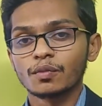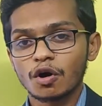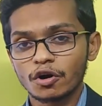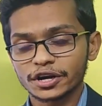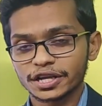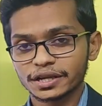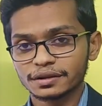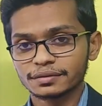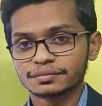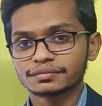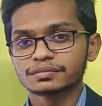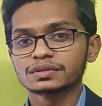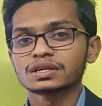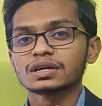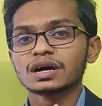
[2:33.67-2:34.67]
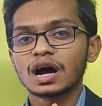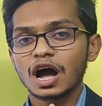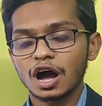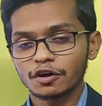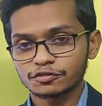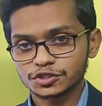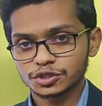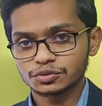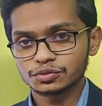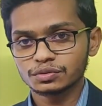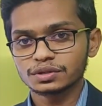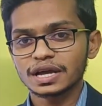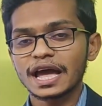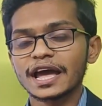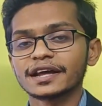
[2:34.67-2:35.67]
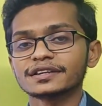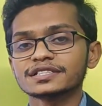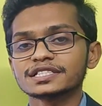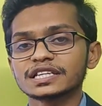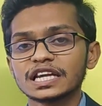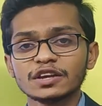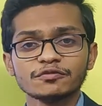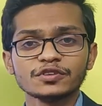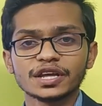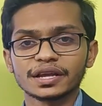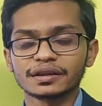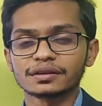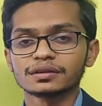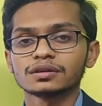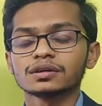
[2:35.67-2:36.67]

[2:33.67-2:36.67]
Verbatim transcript: মর্নিং আফটারনুন অ্যান্ড ইভিনিং